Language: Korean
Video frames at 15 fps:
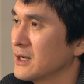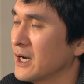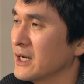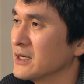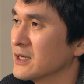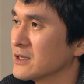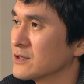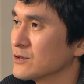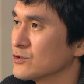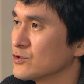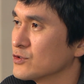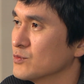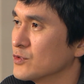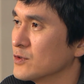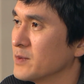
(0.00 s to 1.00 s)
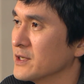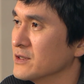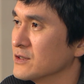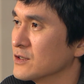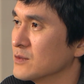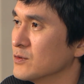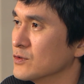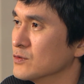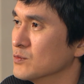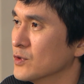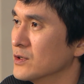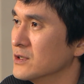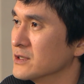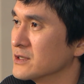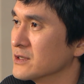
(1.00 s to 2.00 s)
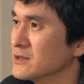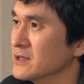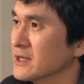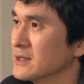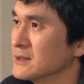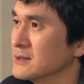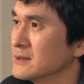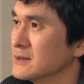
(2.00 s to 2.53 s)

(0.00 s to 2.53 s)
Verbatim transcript: 아이가 그런 수모를 받는 걸 보고 뭘 느꼈나?